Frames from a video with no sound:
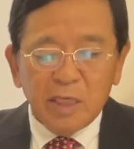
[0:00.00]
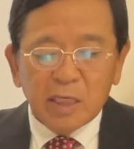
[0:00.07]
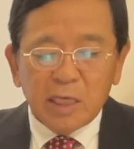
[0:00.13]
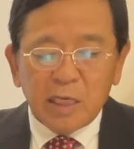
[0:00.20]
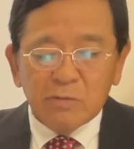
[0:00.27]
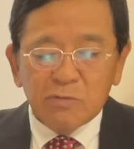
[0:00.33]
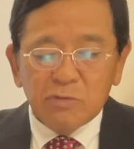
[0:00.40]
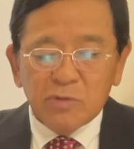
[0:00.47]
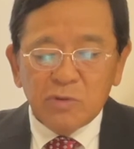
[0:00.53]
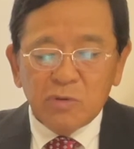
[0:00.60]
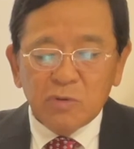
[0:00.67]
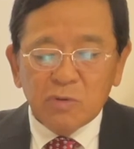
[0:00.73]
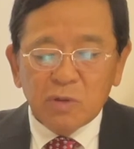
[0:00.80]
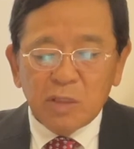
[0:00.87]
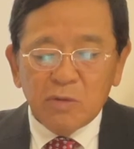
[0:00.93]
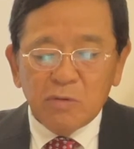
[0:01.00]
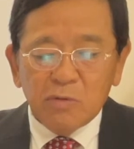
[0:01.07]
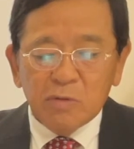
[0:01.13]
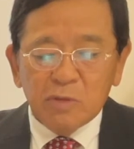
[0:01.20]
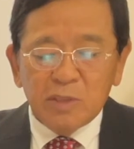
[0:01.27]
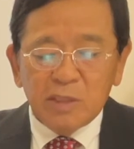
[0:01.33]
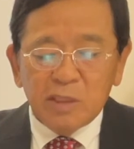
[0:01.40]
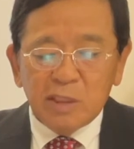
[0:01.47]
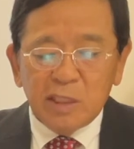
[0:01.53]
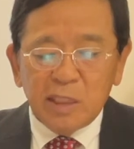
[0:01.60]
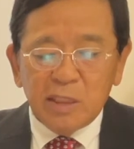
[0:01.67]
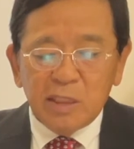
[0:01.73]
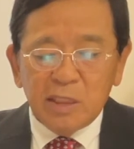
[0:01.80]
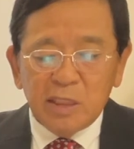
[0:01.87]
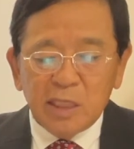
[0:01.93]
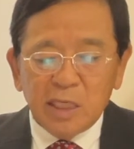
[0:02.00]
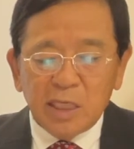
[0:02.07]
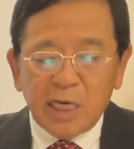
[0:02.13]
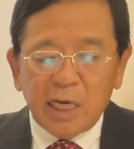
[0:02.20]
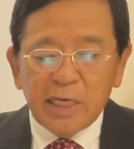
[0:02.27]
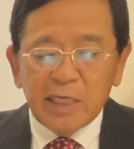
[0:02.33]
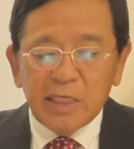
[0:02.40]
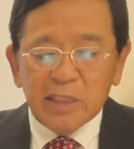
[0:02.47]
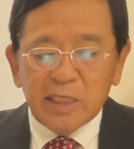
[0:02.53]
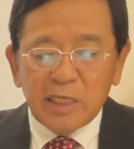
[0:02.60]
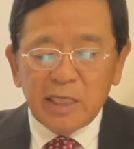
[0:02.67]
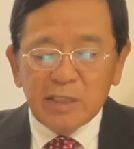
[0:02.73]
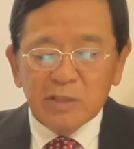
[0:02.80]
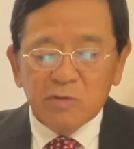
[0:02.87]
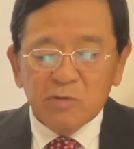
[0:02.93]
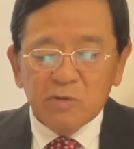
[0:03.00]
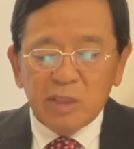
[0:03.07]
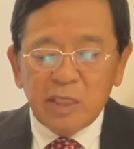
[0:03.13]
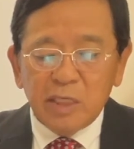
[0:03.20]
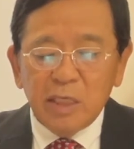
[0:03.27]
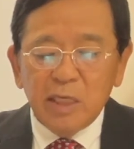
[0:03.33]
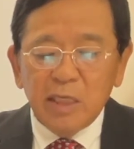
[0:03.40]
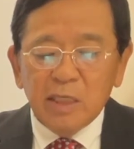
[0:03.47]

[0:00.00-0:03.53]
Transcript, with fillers: 各教科の実践に反映されそして